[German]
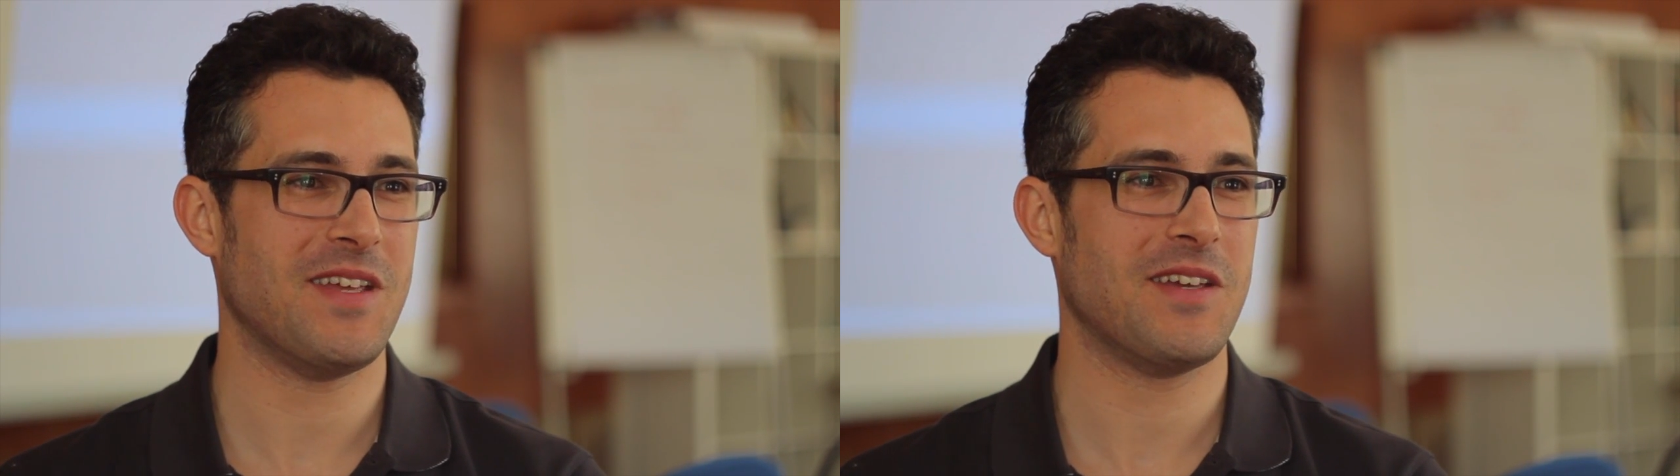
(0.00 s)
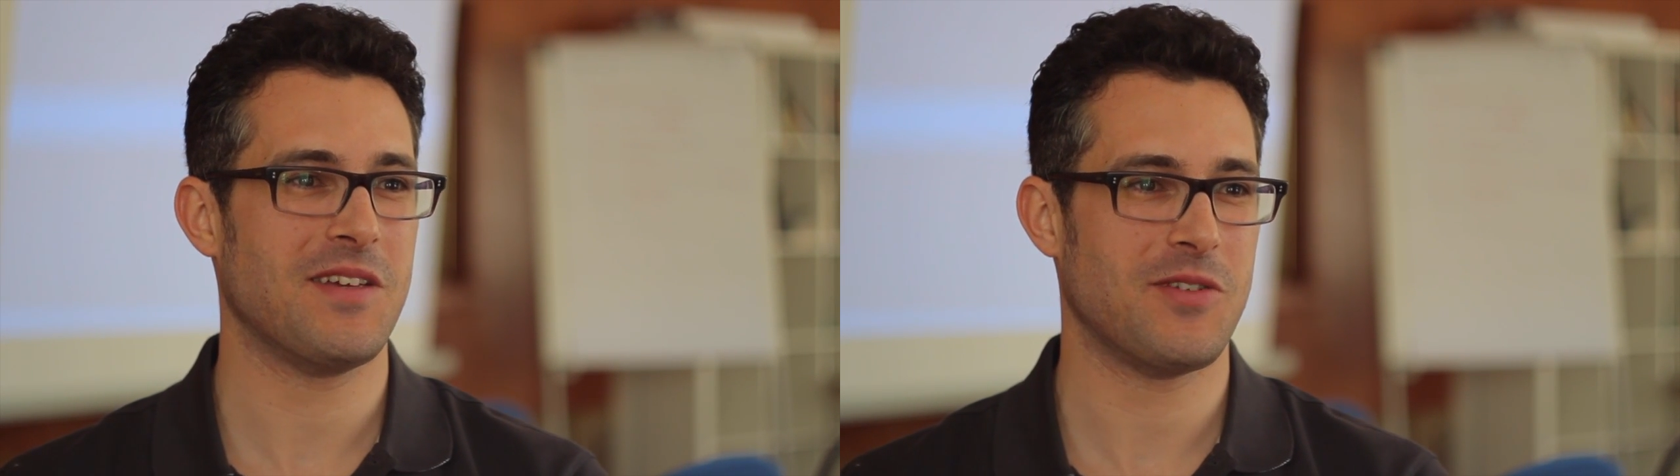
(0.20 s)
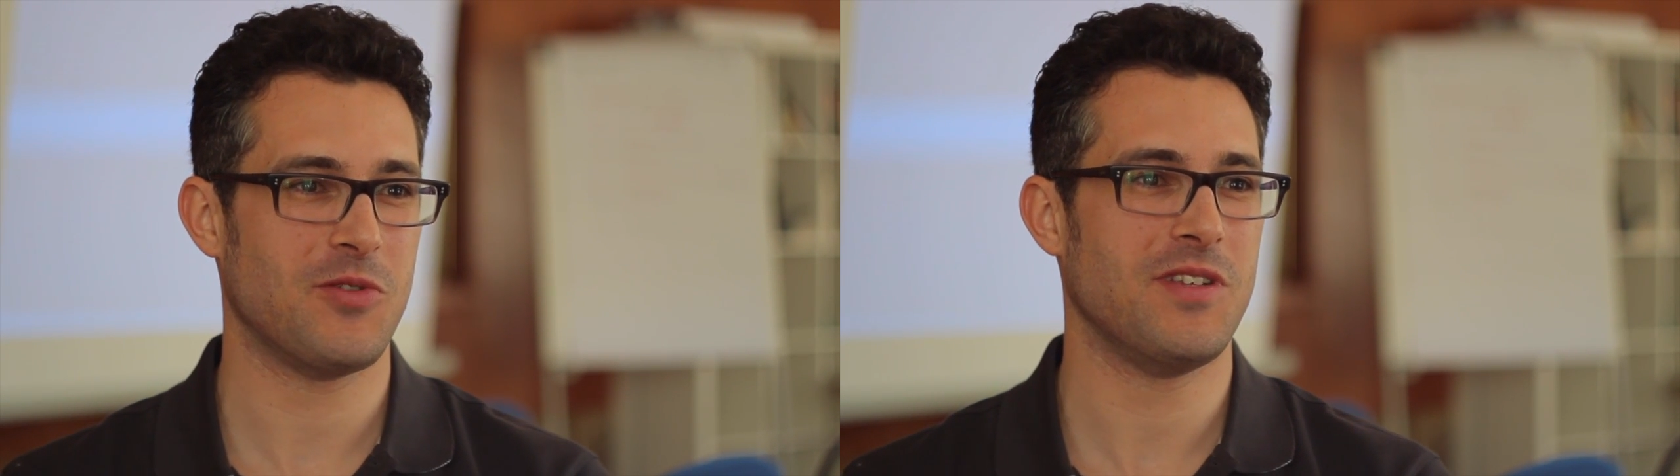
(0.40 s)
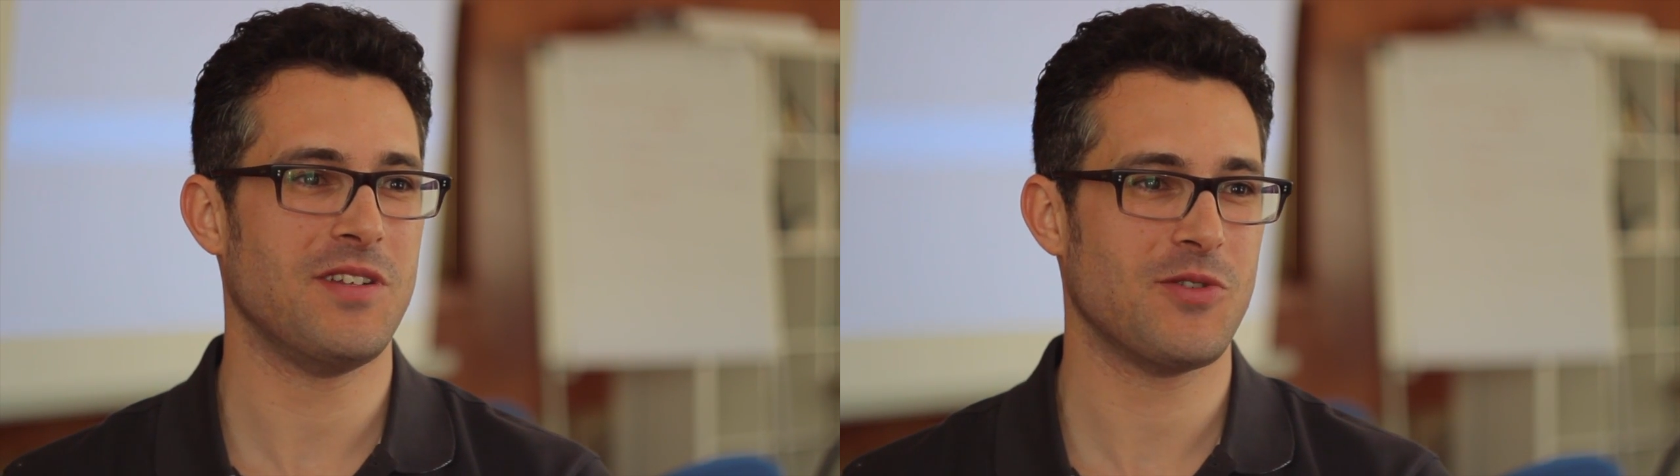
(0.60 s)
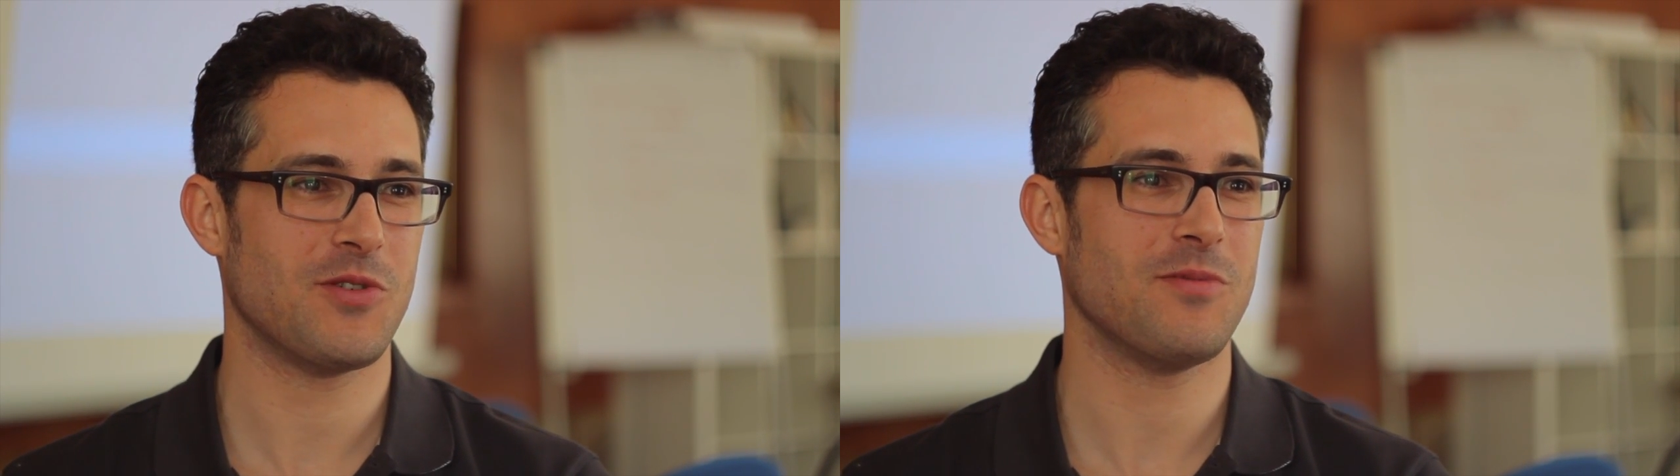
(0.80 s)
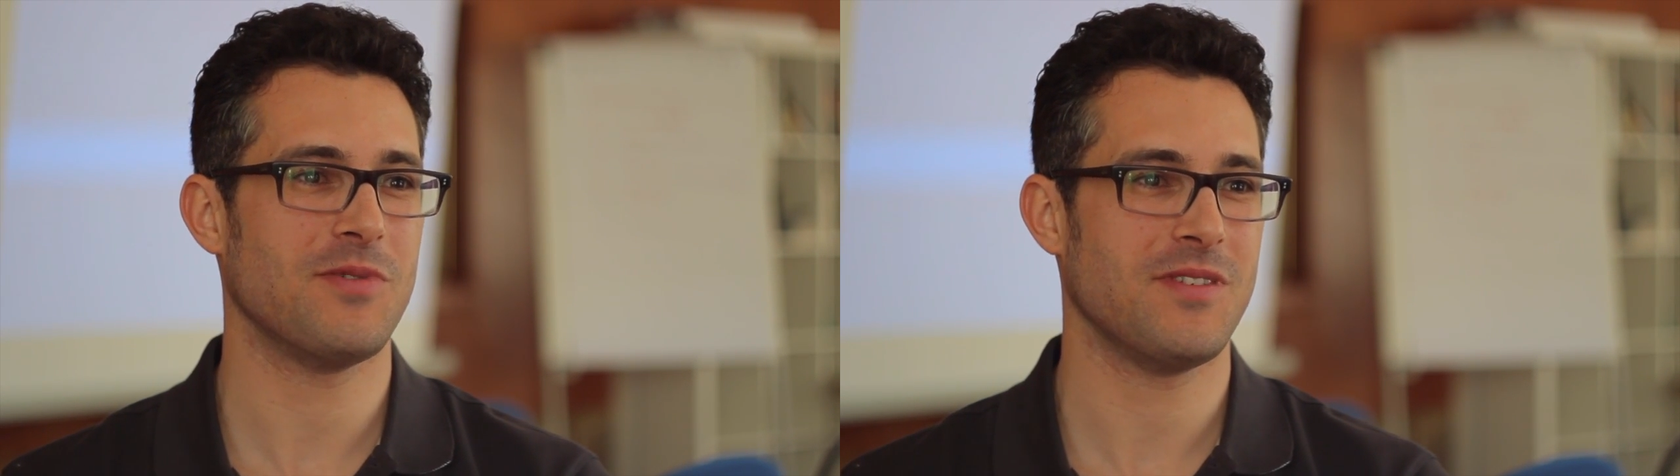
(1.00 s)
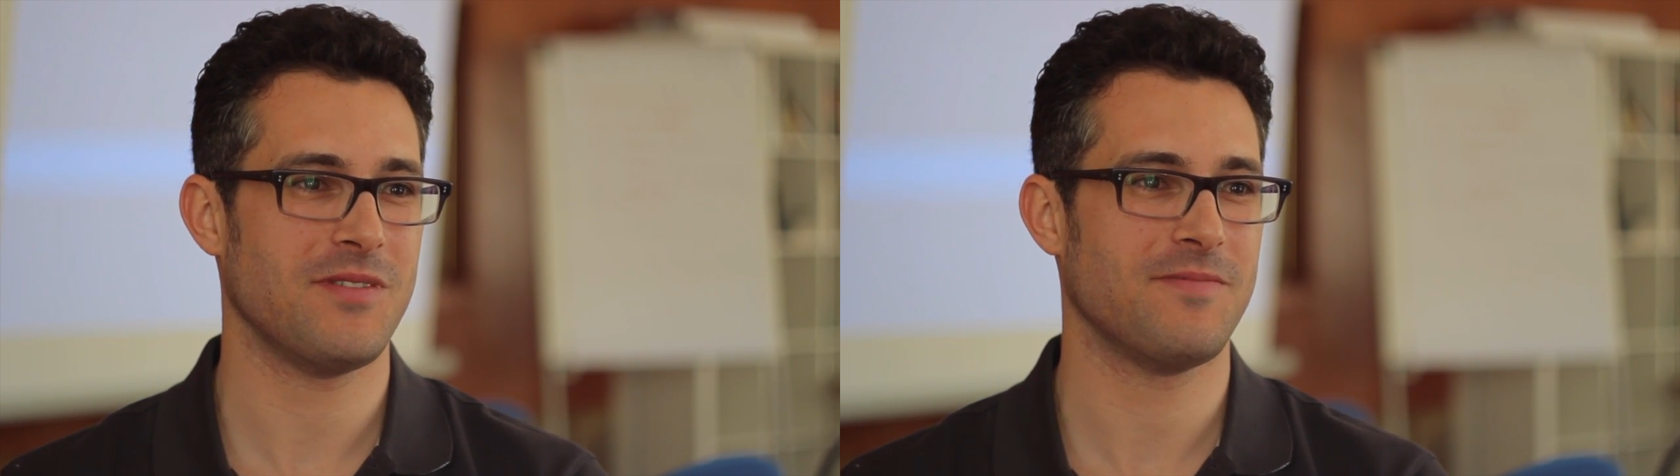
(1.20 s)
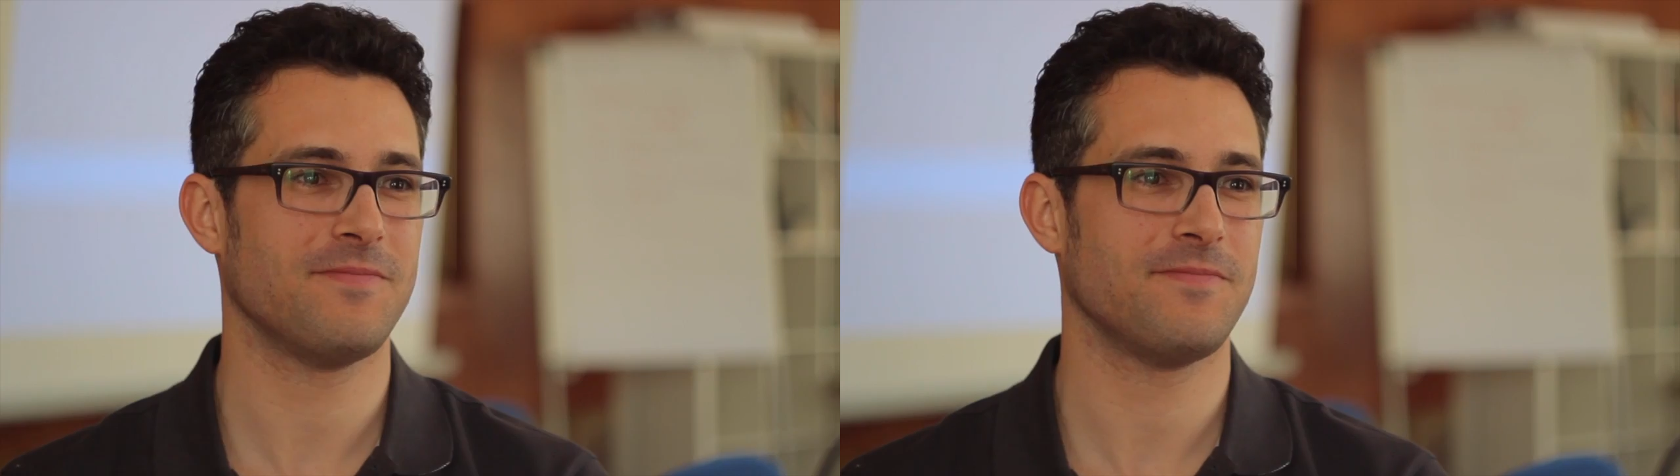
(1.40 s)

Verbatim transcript: denke ich, dorthin zu kommen.